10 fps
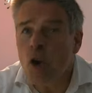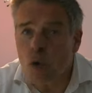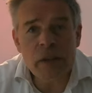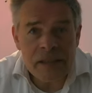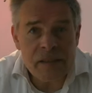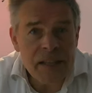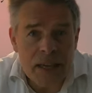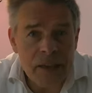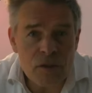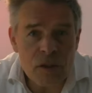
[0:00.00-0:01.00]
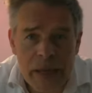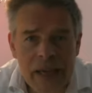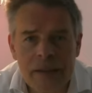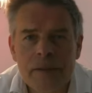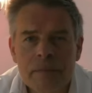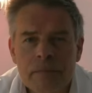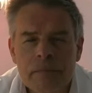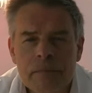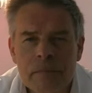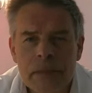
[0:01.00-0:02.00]
Und das ist hier ganz normal.
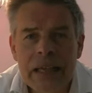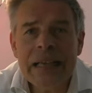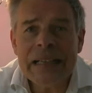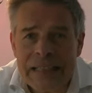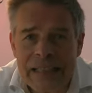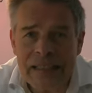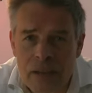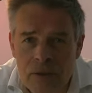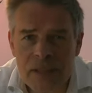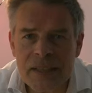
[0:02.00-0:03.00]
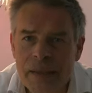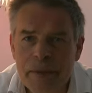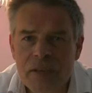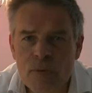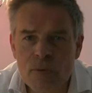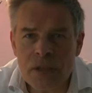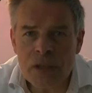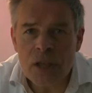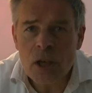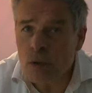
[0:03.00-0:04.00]
Das Haus, in dem ich
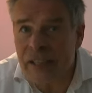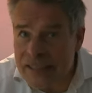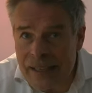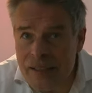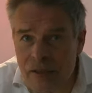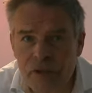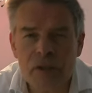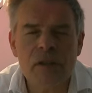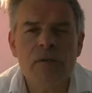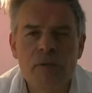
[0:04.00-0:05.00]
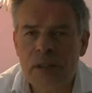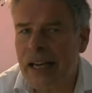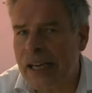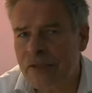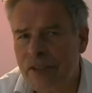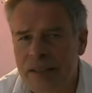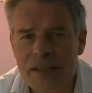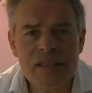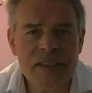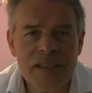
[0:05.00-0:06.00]
wohne, und das ganze Viertel wurde Anfang
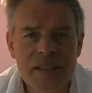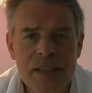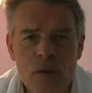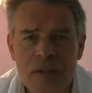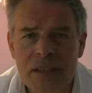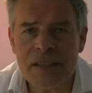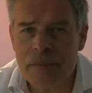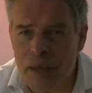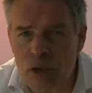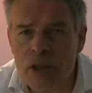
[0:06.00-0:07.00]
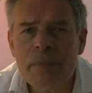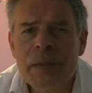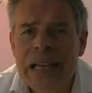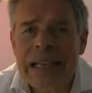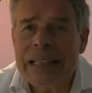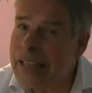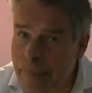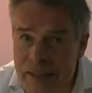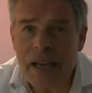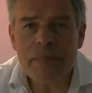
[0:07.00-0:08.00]
des 20. Jahrhunderts gebaut.
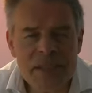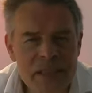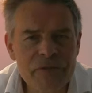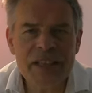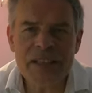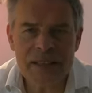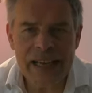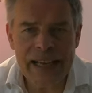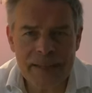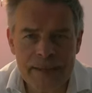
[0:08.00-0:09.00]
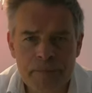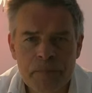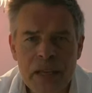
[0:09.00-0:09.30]
Damals gab es hier viele Läden.